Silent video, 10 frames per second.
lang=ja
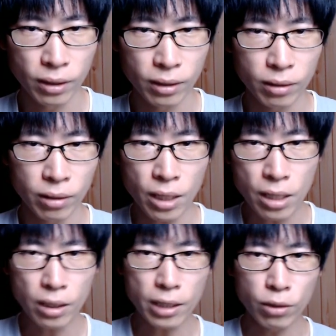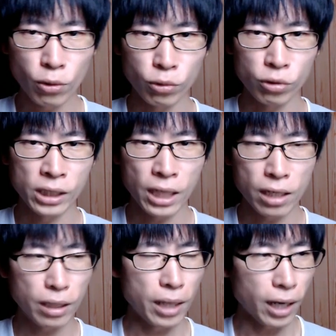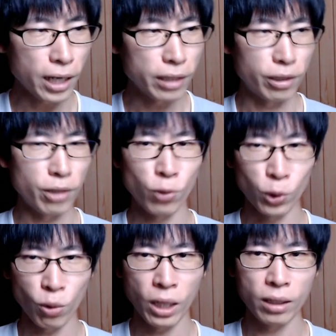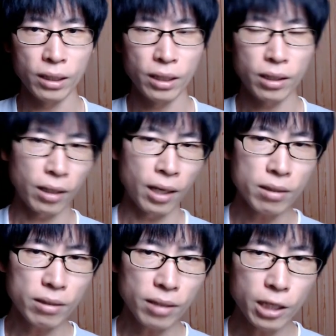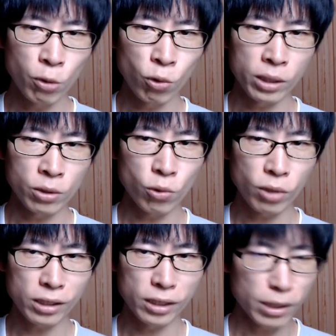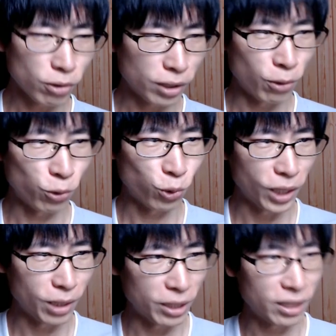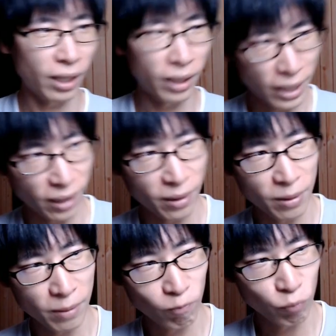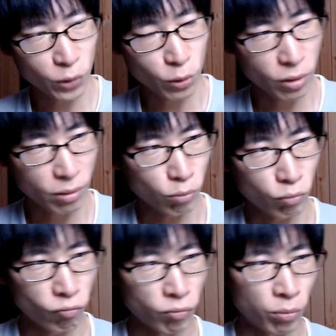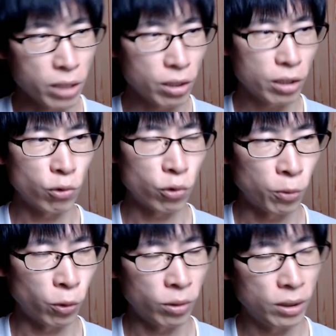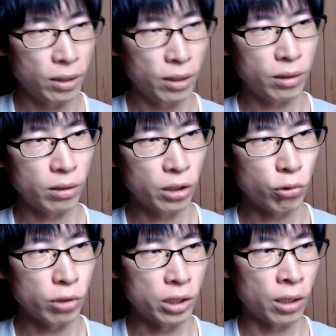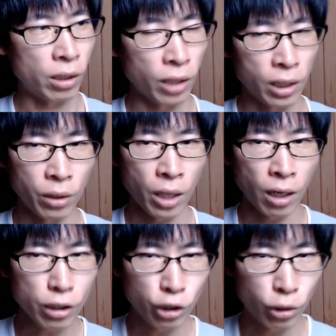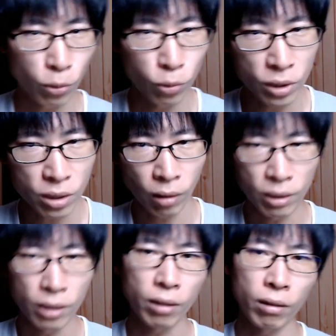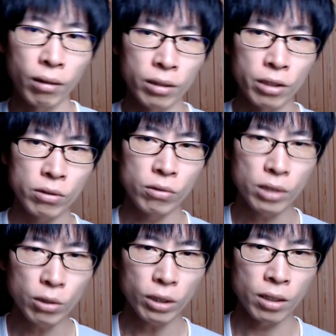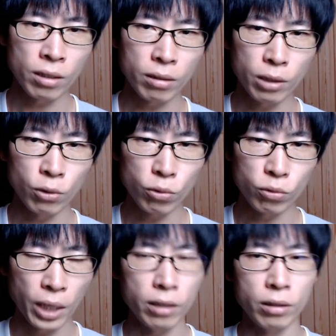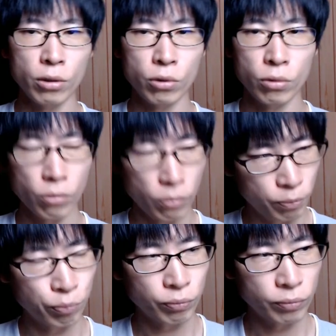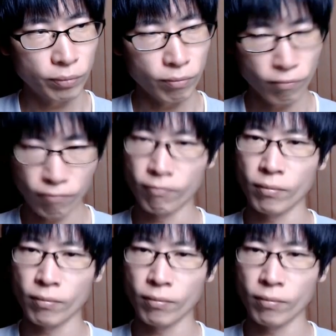で、低体温の時間が長いっていうことは、癌細胞が増加しやすいっていうことになりますからね。うん、免疫力も低い時間帯が長いってことですからね。だから寝すぎは絶対良くないんでしょ。うん。